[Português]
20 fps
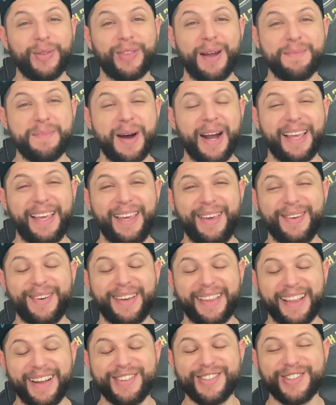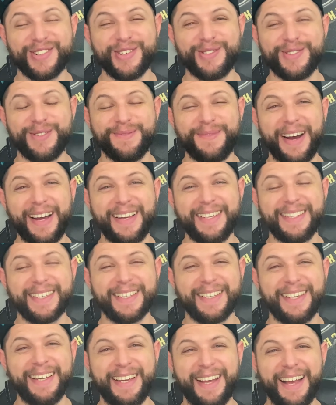tabaquinho que tá show
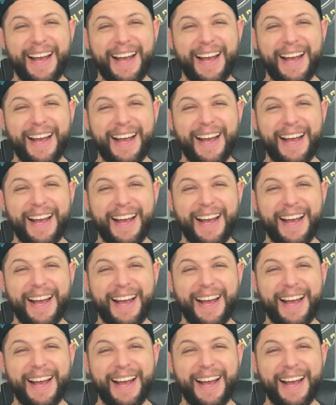demais.